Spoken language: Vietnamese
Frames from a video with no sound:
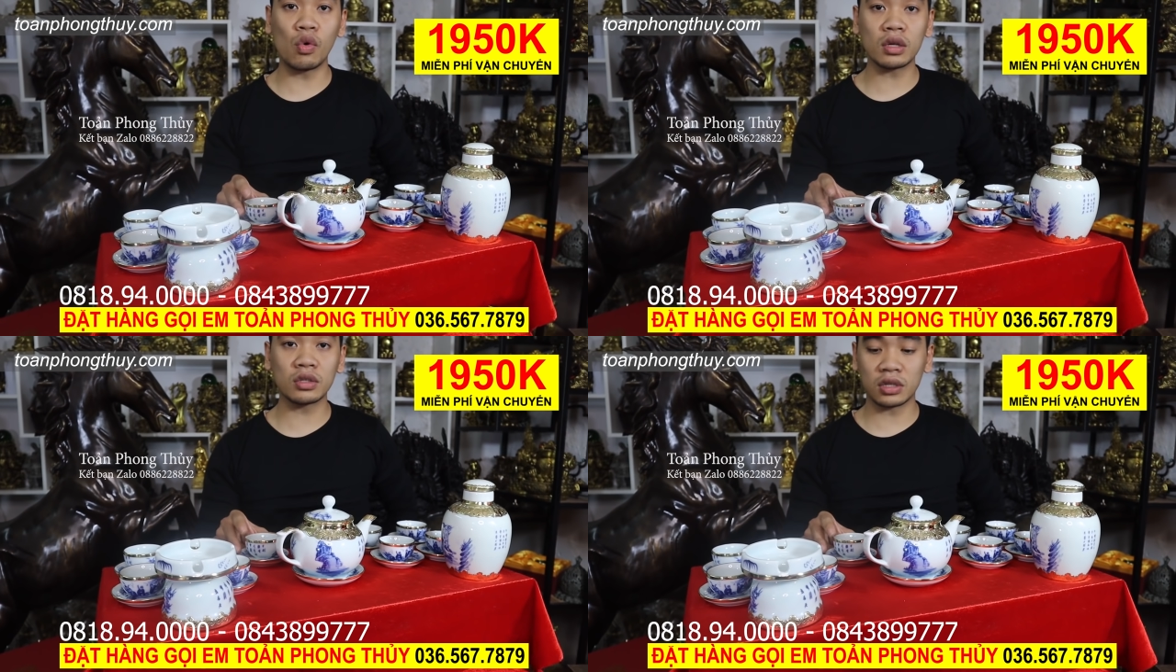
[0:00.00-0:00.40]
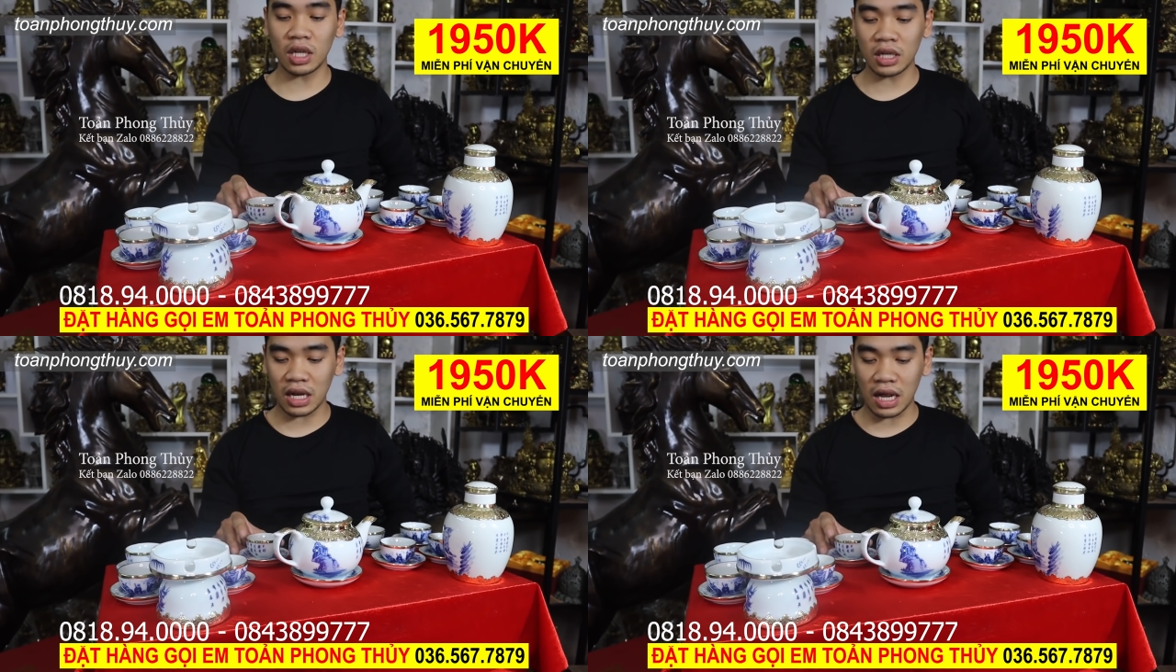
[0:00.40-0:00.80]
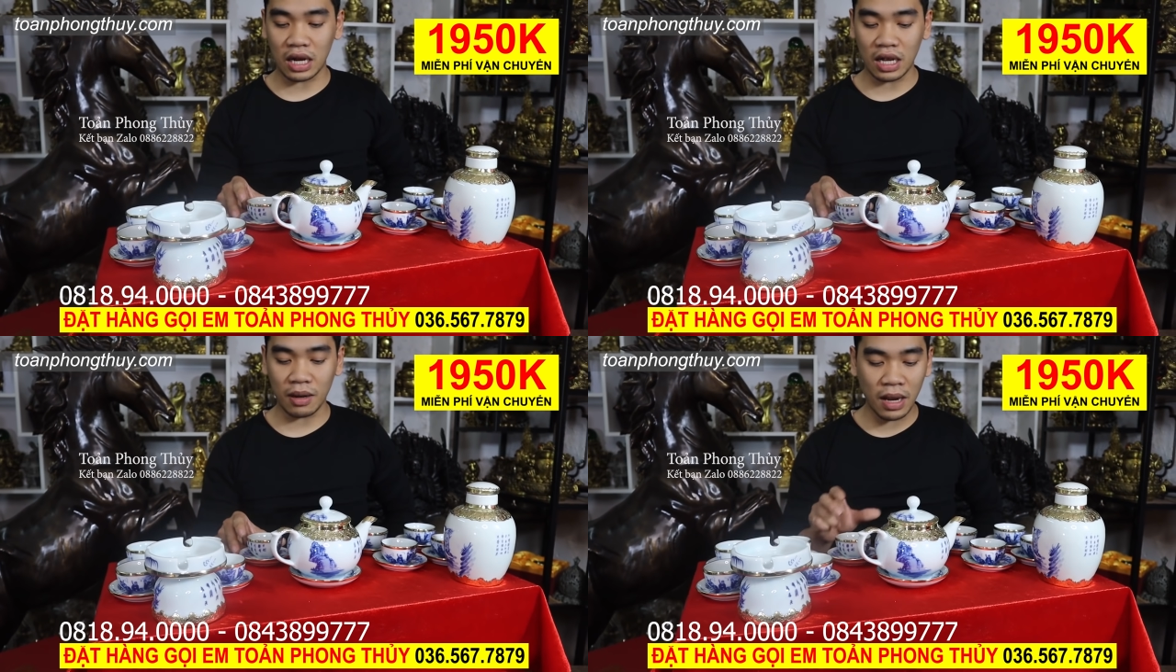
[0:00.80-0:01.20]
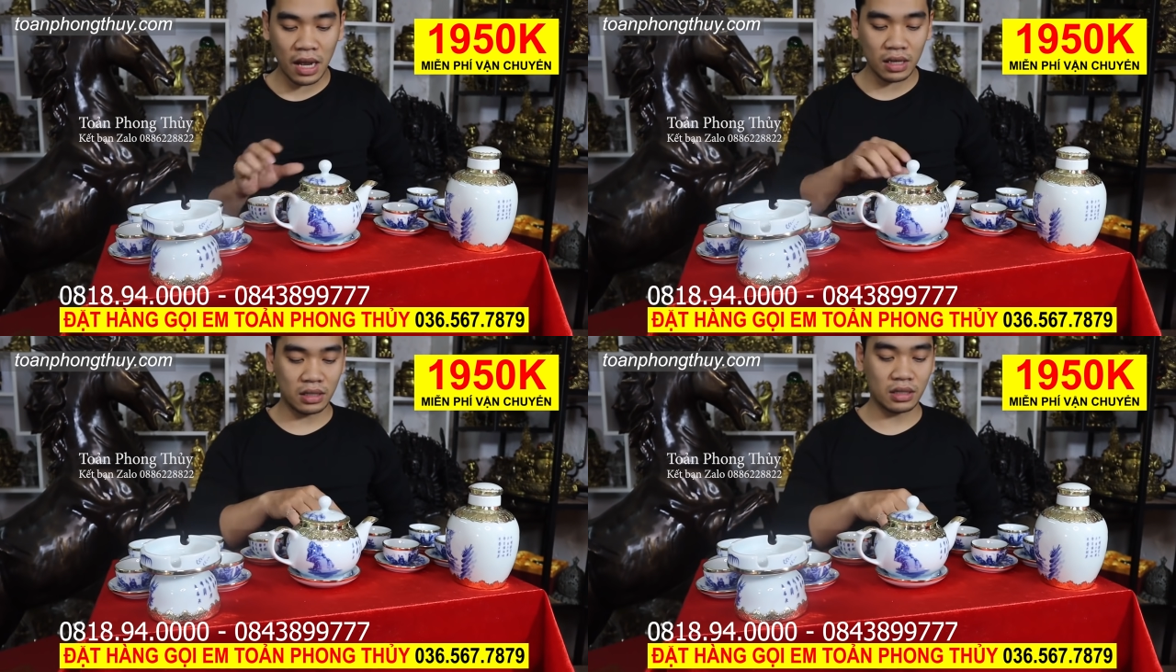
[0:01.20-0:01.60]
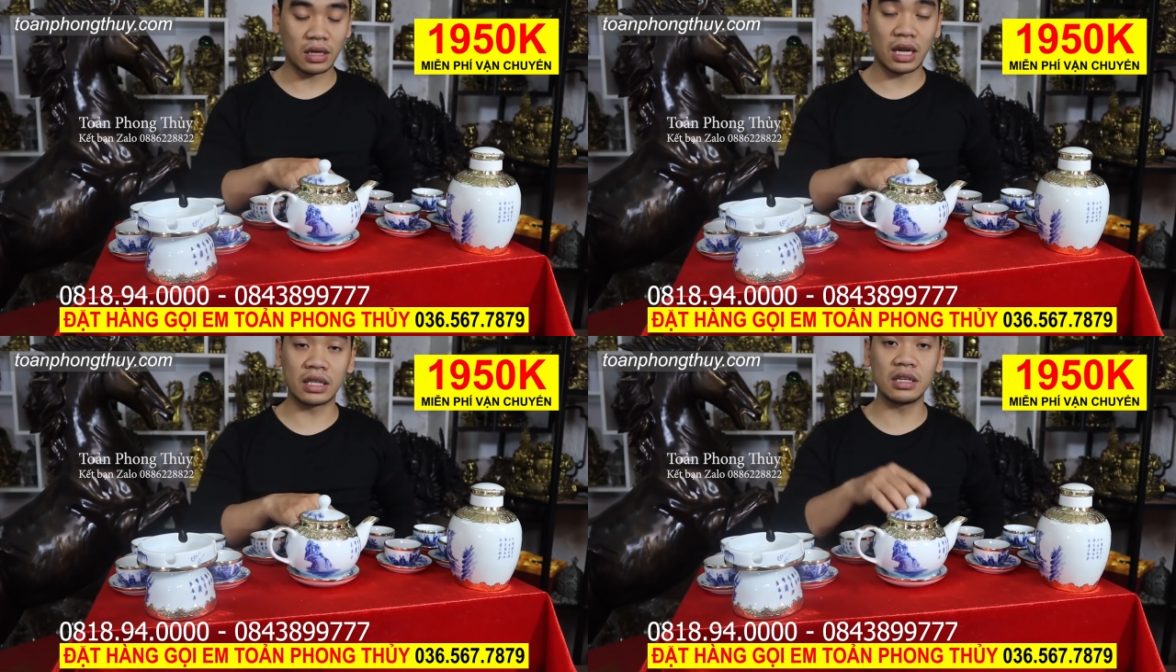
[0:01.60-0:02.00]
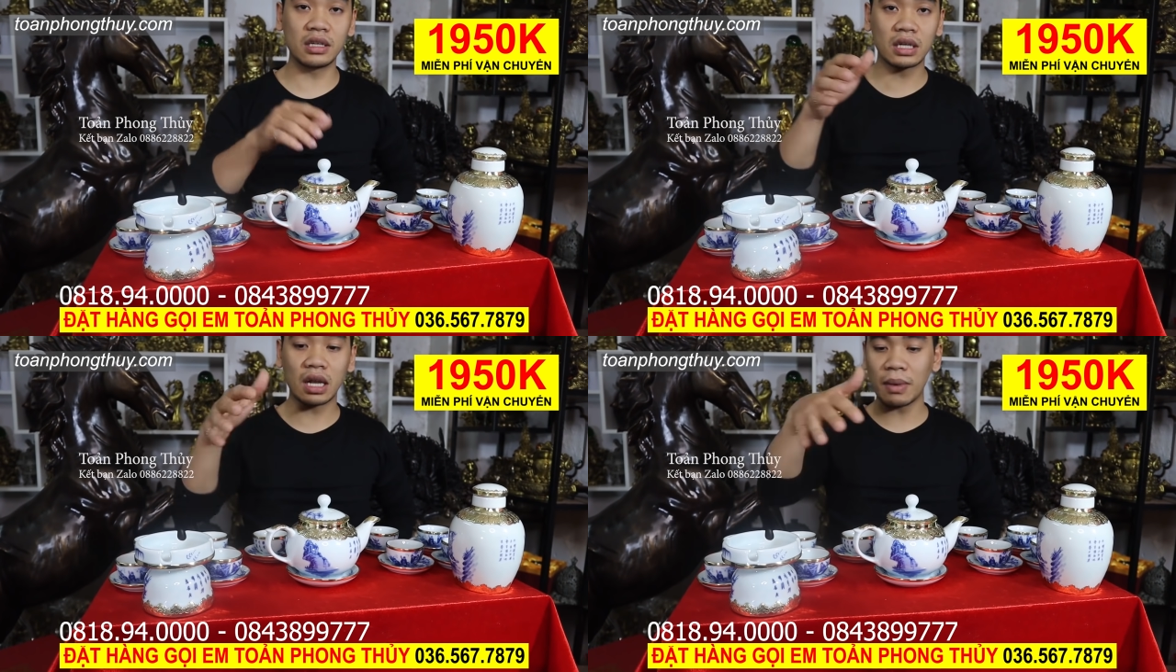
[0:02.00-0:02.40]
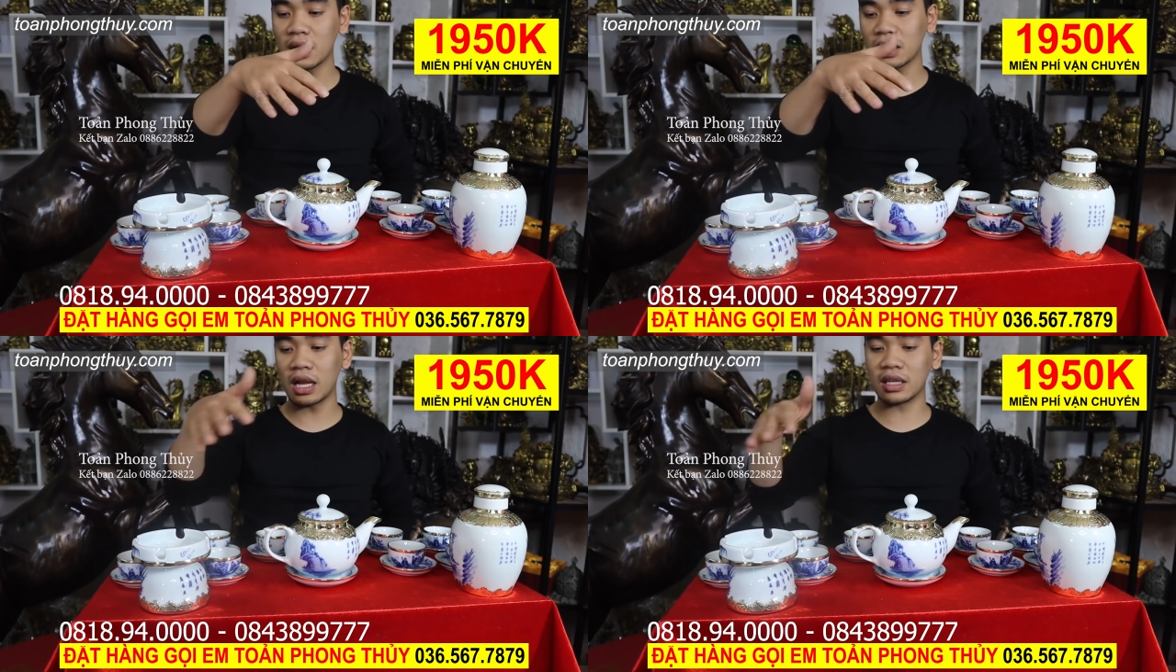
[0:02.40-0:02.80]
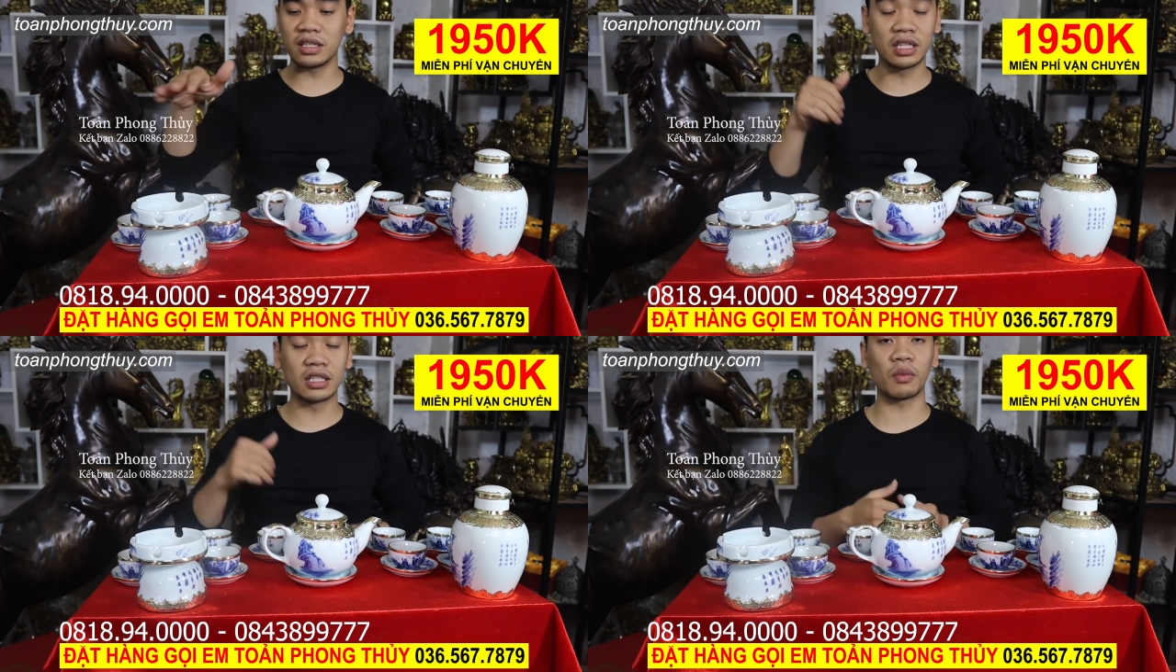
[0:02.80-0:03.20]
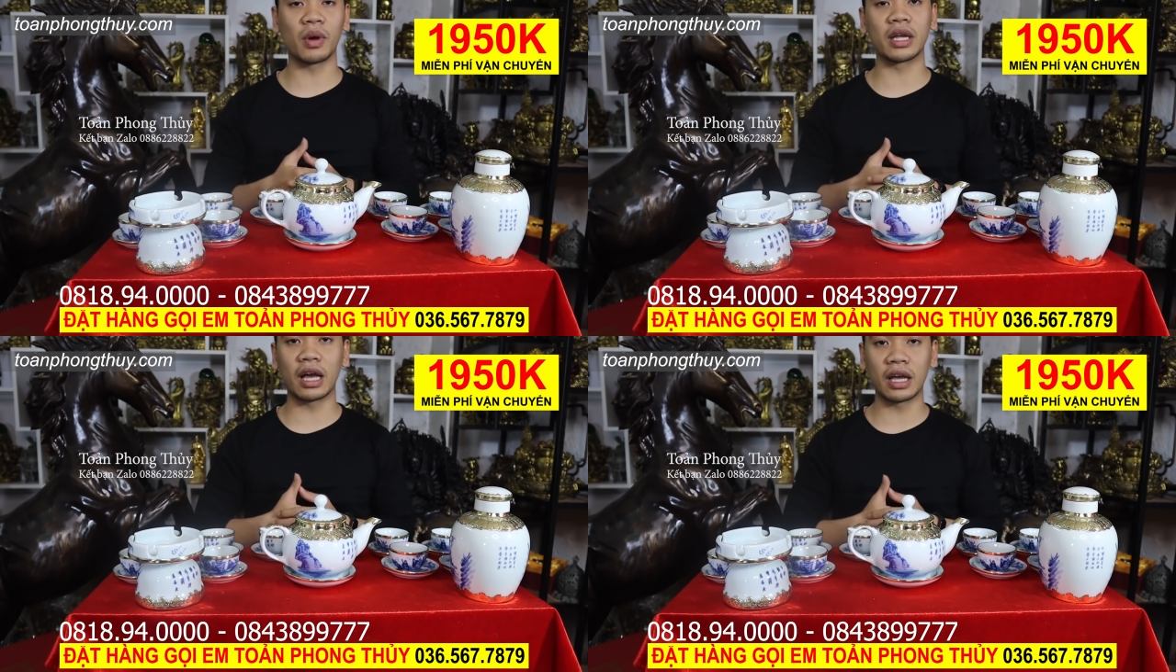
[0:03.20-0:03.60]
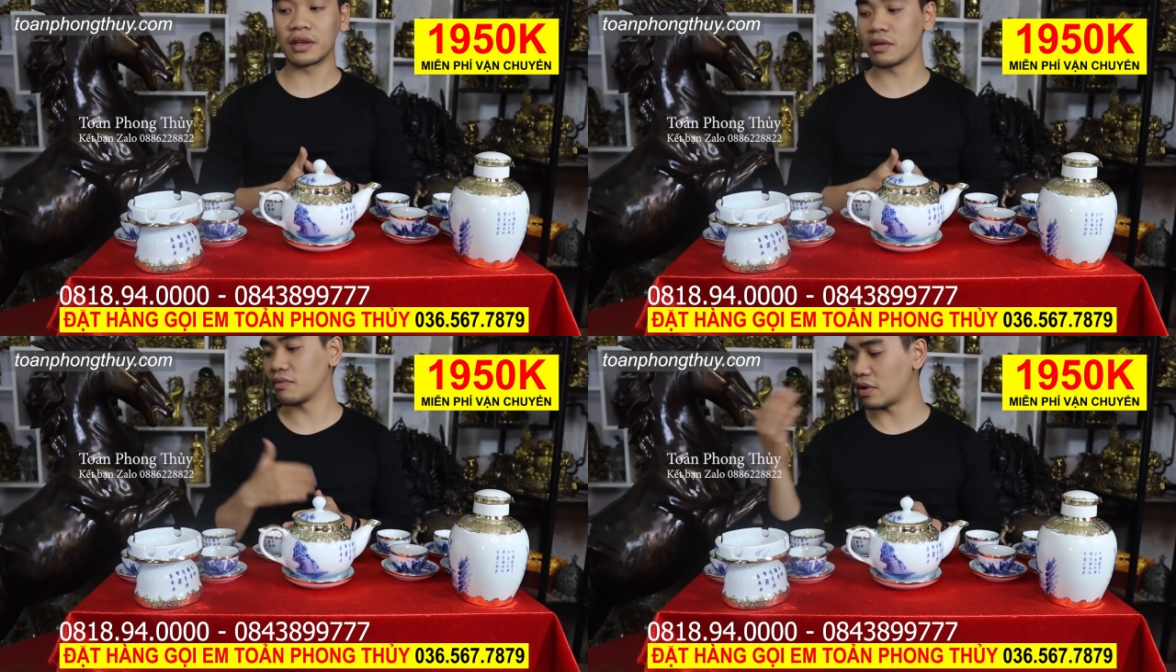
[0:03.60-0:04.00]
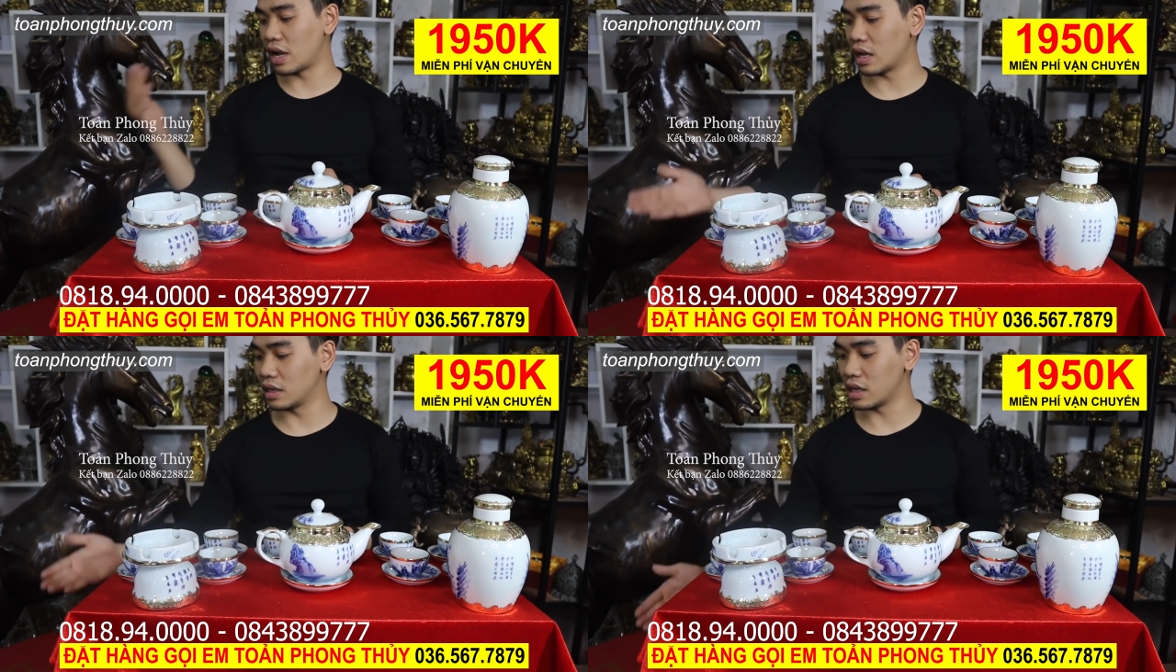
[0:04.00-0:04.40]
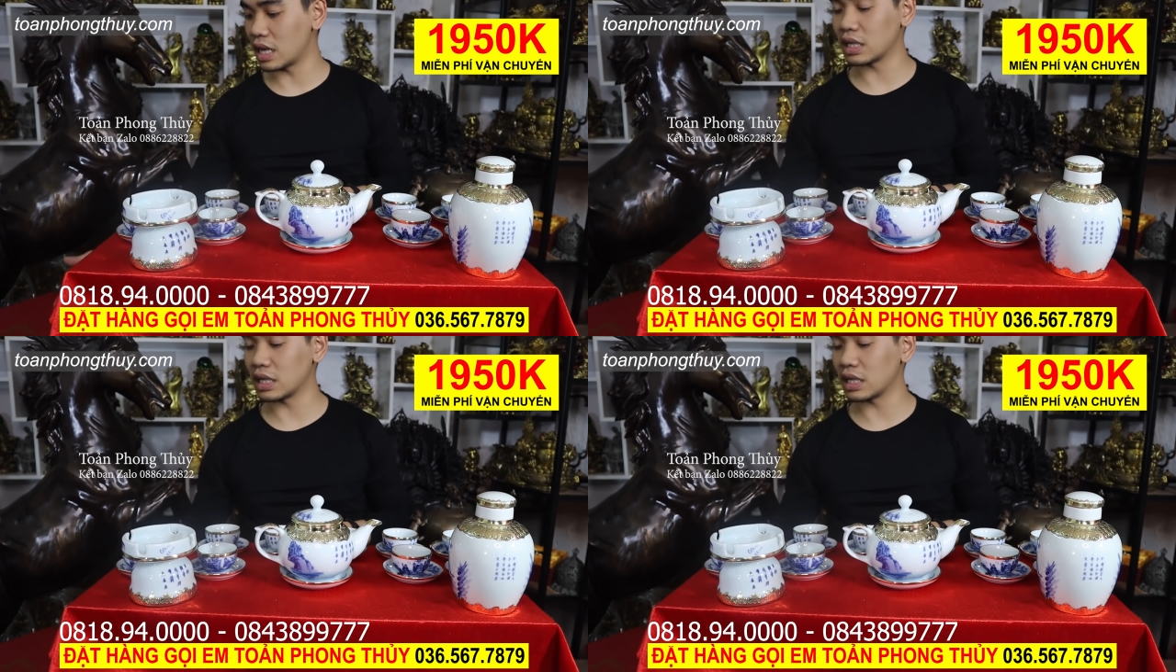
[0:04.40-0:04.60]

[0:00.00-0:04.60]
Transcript: quốc cho tất cả các bác, là như các bác đang nhìn trong hình đây, và được